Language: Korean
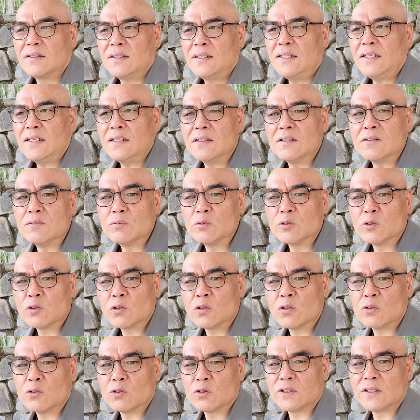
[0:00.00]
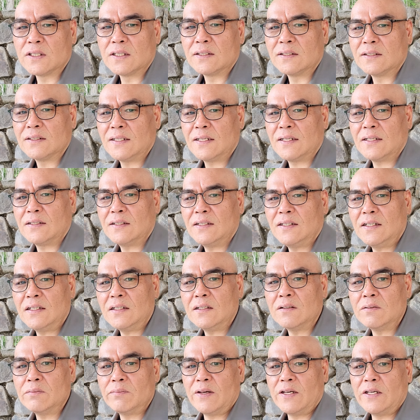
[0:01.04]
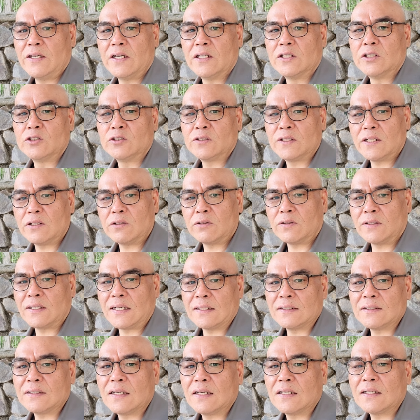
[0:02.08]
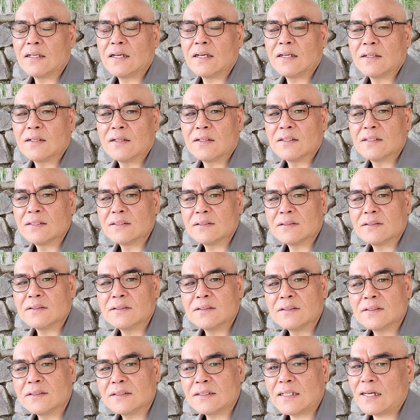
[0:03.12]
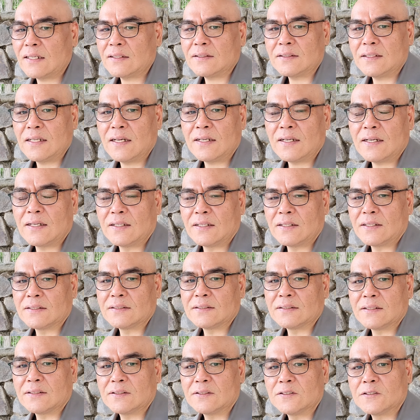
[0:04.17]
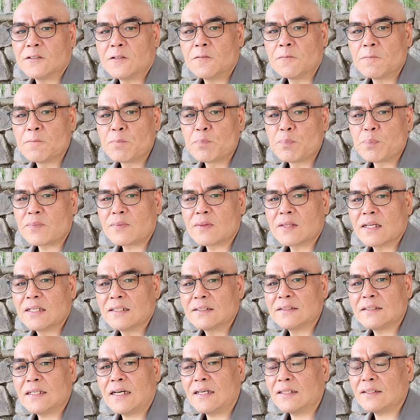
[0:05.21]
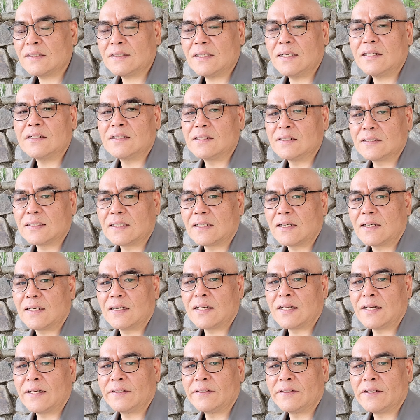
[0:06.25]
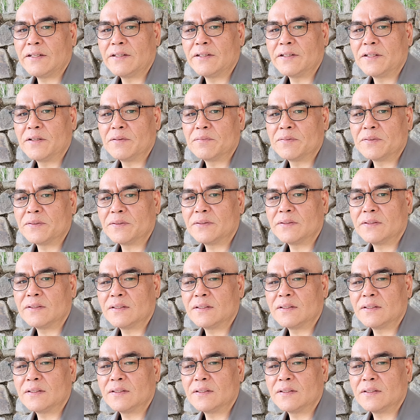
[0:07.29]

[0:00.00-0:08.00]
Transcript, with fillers: 이름으로 구성된 이름의 연쇄로 나타나는 것은 사태라 그랬어 그죠 사태를 잘 알아야 돼 여러분들